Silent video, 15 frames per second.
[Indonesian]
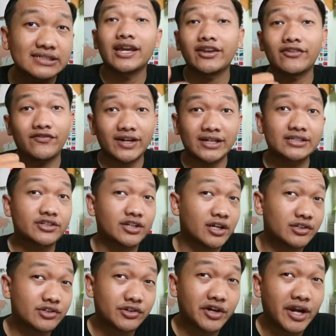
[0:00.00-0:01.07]

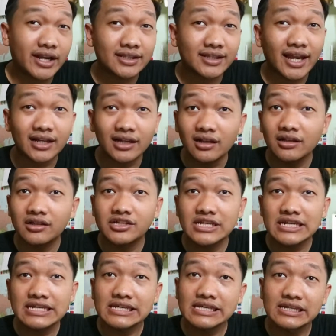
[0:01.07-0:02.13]
infrastructure and
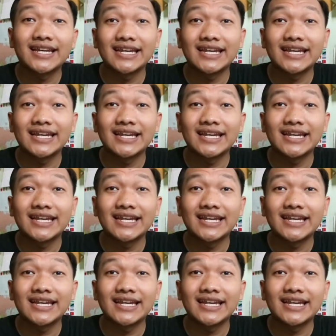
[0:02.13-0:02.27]
technology,